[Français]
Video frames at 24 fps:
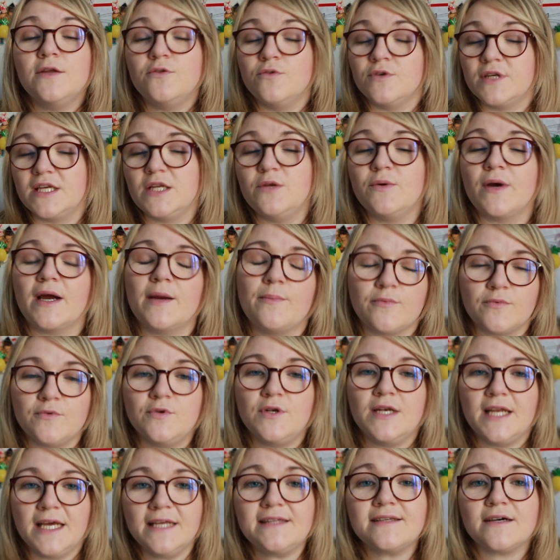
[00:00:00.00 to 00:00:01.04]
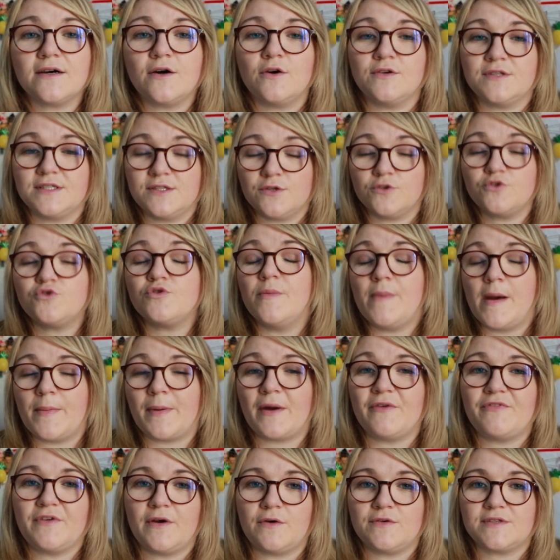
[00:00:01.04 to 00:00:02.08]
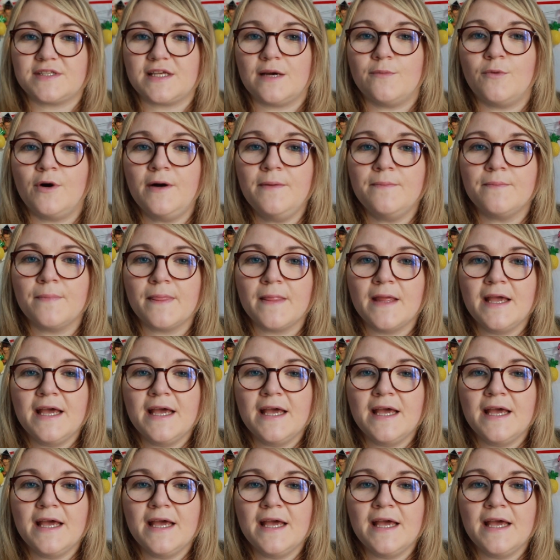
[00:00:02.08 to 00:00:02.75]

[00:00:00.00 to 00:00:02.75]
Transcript: Donc il lui répond une lettre en disant Tu es ma préférence à moi.